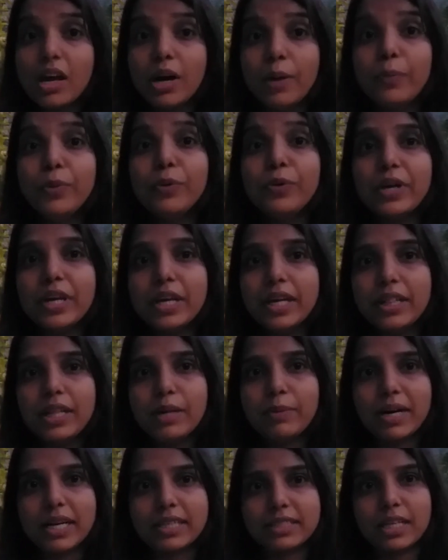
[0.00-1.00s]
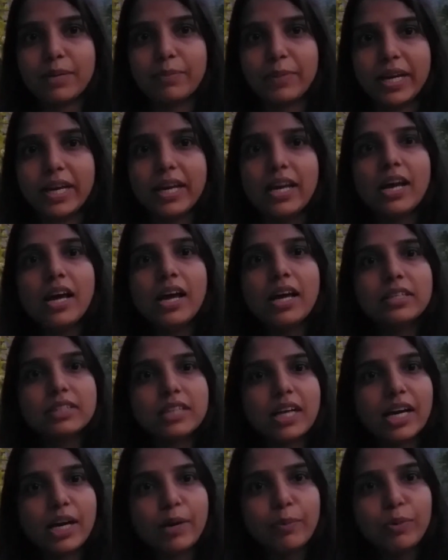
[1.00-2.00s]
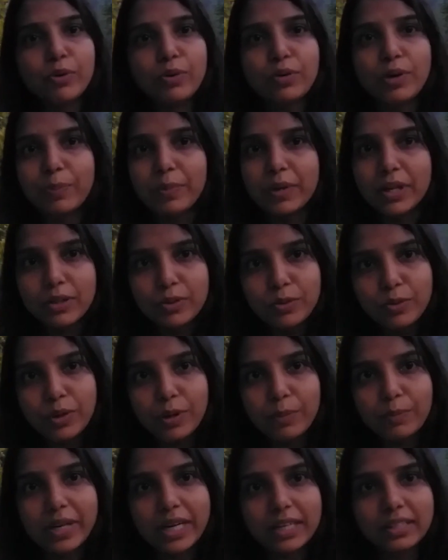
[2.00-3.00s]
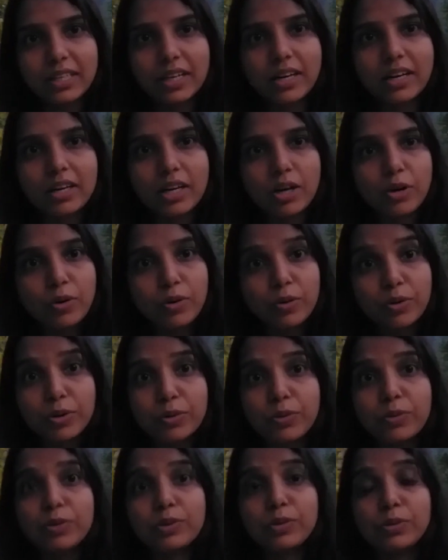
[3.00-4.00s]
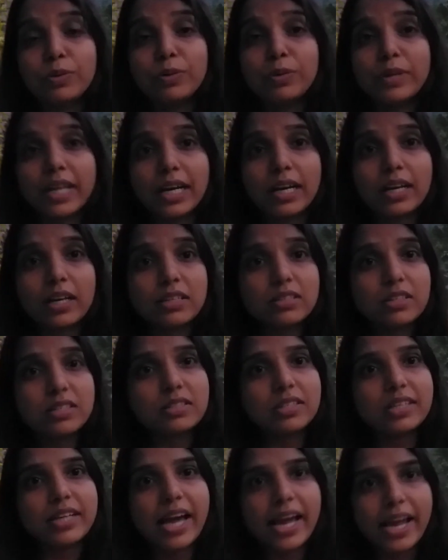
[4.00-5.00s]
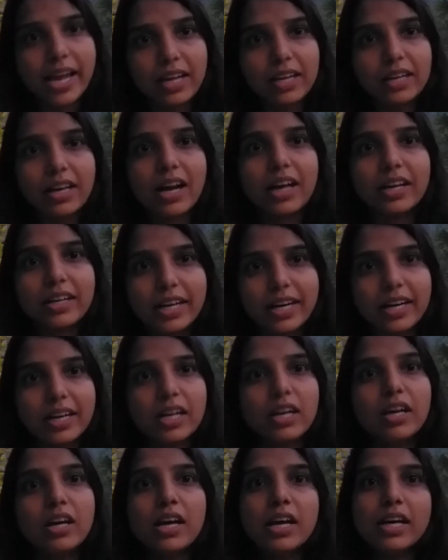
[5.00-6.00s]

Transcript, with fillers: हम लोग की हिंदी भाषा में है चाहे हम लोग को अपना दुख व्यक्त करना हो क्रोध हो या किसी से अहंकार घृणा